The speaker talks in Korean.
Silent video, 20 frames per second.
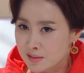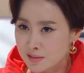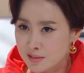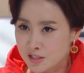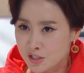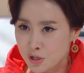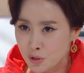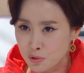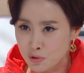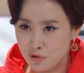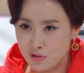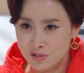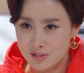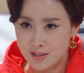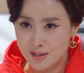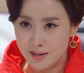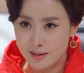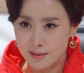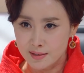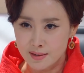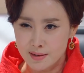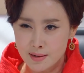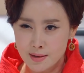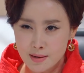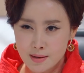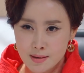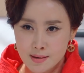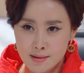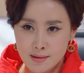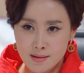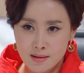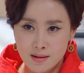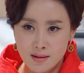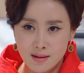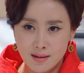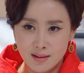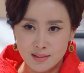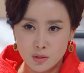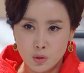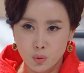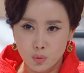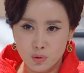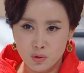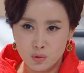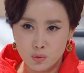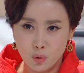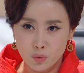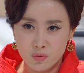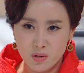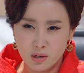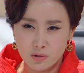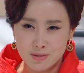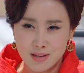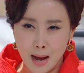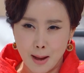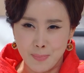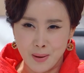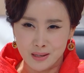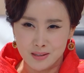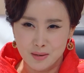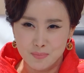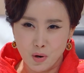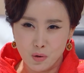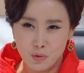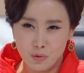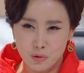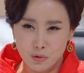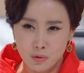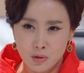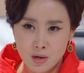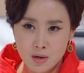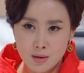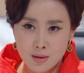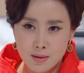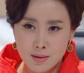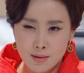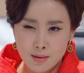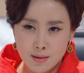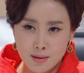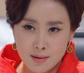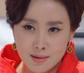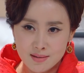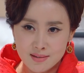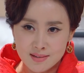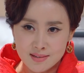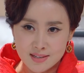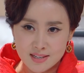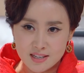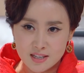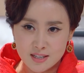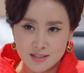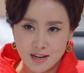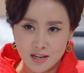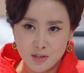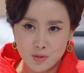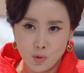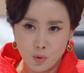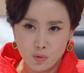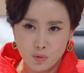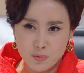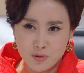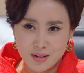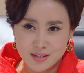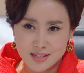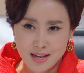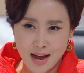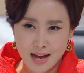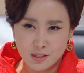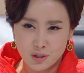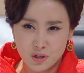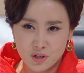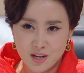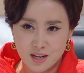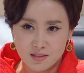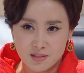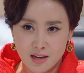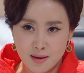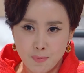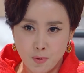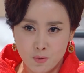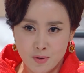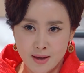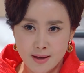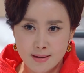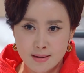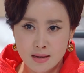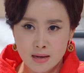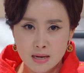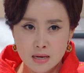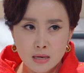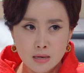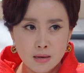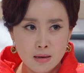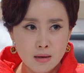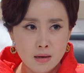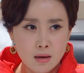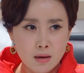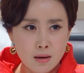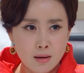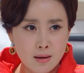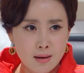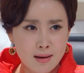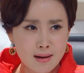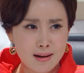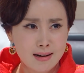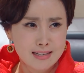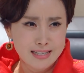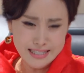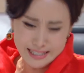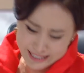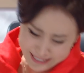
청주 때 돈은 돈대로 다 받아먹고 이따이 녹음을 해서 하준이한테 보내? 아씨